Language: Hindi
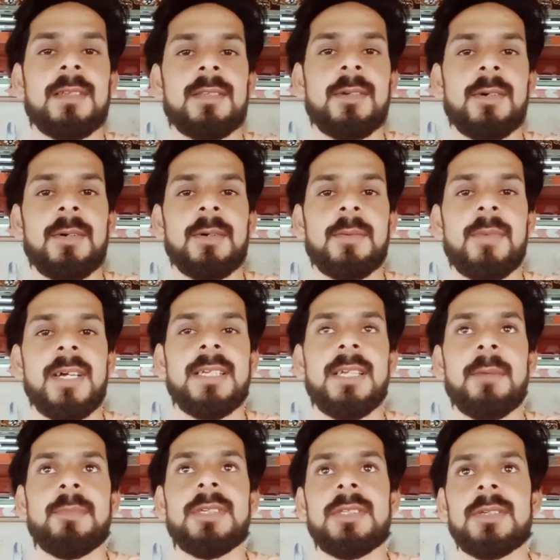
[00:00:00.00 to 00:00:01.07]
तो भाई
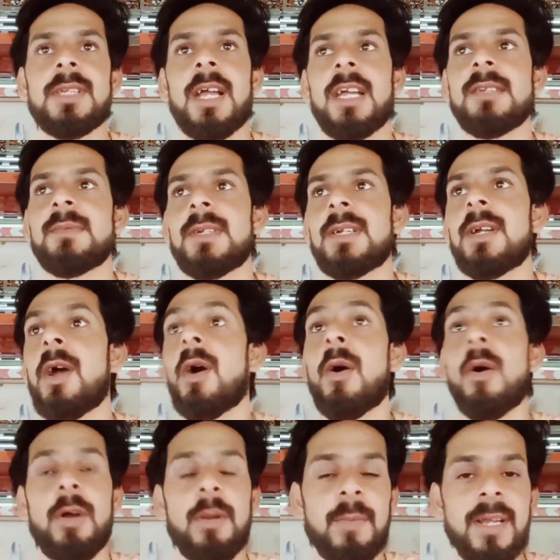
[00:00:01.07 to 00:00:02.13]
अभी तो यहीं पे
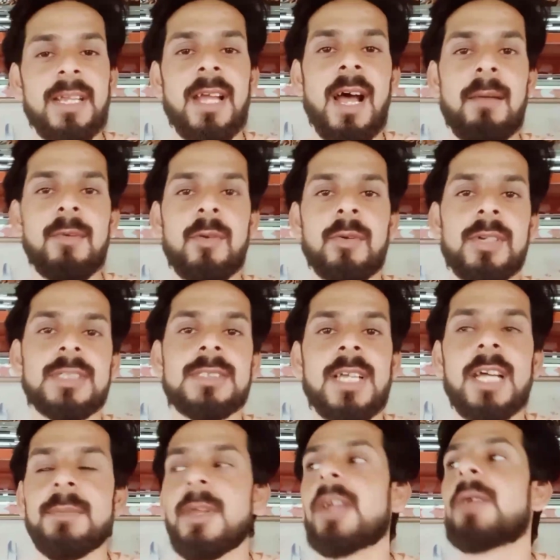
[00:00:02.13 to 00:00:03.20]
और भाई आप लोगों के
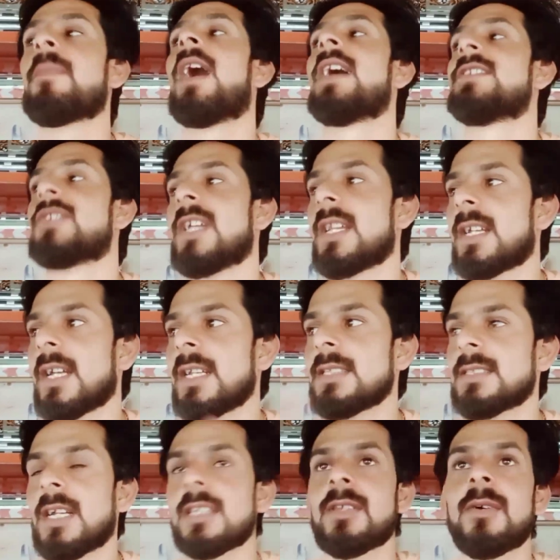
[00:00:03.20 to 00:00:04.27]
साथ मैं एक बात शेयर करना
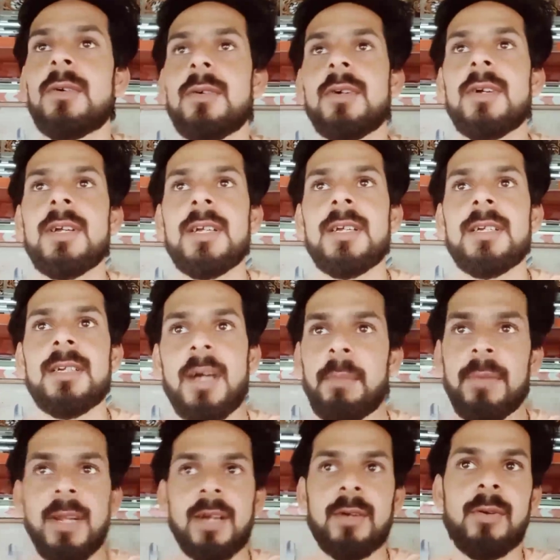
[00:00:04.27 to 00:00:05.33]
चाहता हूँ
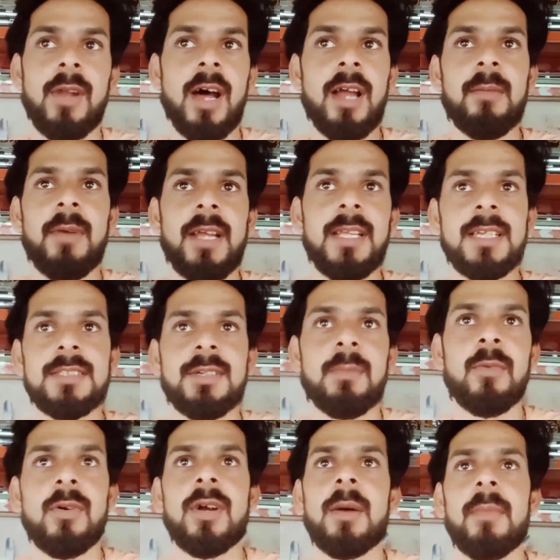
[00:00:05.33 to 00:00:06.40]
अपना कुणाल भाई है
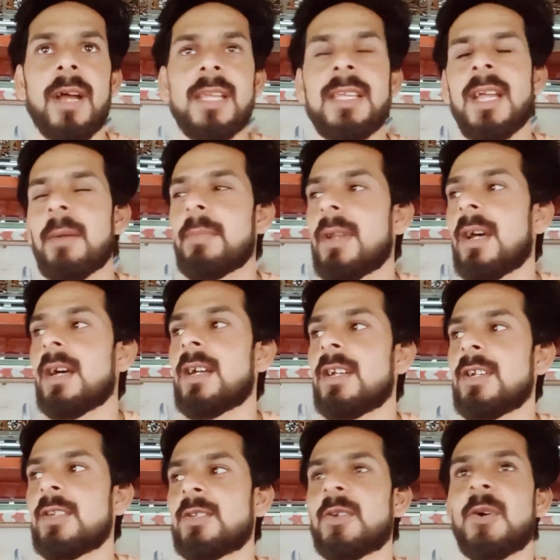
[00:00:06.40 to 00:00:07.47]
जम्मू का भाई है अपना
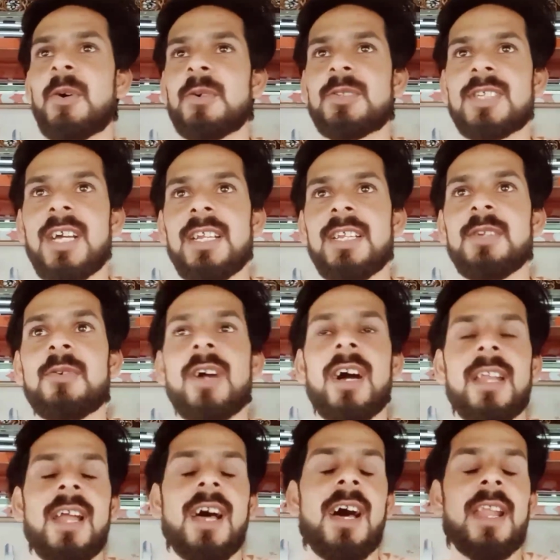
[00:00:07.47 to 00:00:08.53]
तो उसका न्यू
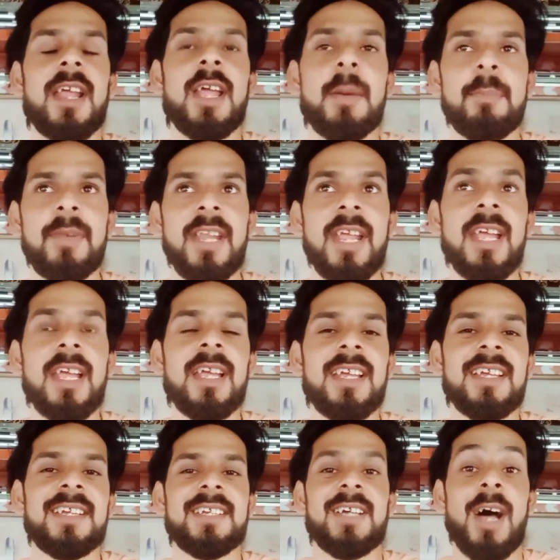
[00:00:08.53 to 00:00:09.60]
गाना आ रहा है अपने
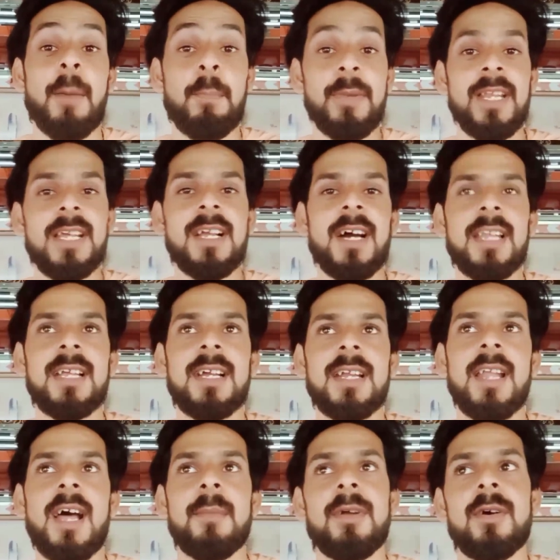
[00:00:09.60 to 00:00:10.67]
अपने गाने
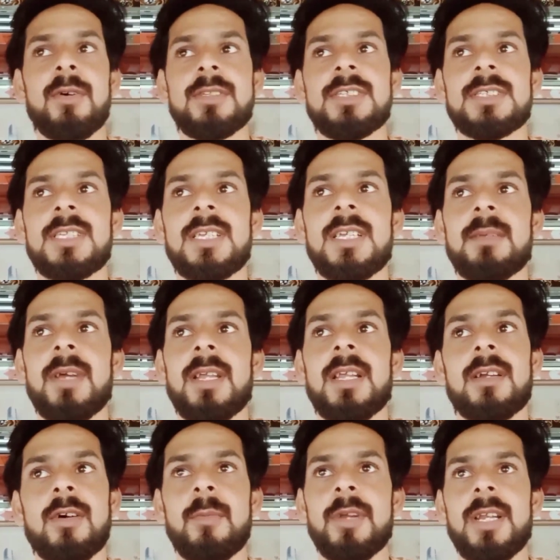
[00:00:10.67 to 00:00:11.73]
का नाम है और जिसकी
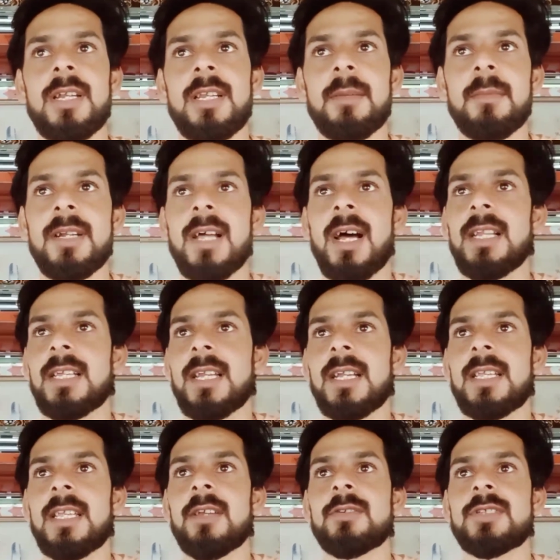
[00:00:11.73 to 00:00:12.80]
मैंने कम्युनिटी में डाल के
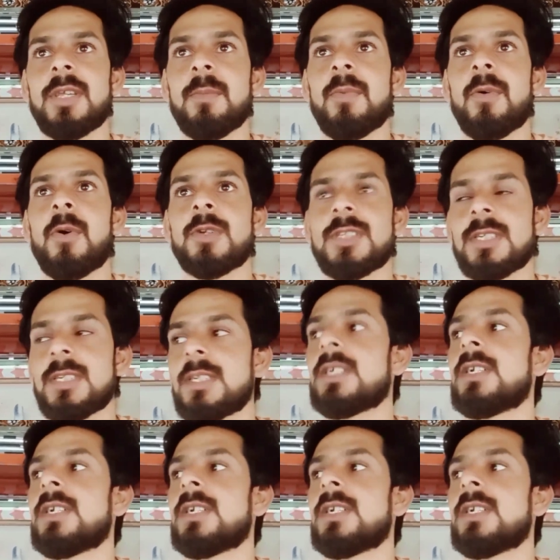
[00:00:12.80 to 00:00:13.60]
रखी है उसकी पोस्ट